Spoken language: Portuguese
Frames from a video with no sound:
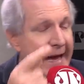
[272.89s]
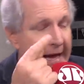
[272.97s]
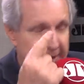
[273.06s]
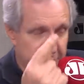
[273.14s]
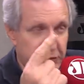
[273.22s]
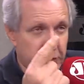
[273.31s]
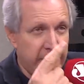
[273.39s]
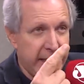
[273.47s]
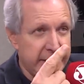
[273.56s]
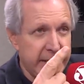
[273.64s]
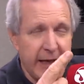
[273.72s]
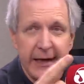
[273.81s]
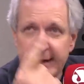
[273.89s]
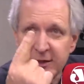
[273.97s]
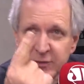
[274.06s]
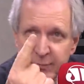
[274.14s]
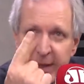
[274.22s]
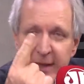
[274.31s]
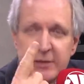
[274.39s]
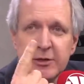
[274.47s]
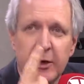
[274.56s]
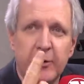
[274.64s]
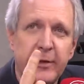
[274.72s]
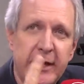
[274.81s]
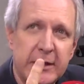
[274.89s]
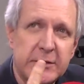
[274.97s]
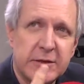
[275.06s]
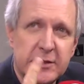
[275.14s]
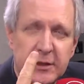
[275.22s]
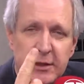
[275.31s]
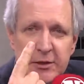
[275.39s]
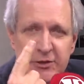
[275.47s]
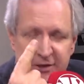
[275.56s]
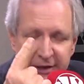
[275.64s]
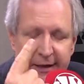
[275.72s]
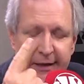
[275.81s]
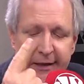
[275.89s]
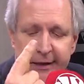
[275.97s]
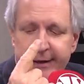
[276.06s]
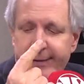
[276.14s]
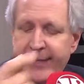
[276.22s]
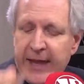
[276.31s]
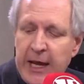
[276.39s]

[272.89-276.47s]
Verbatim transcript: A história dela é especialmente estranha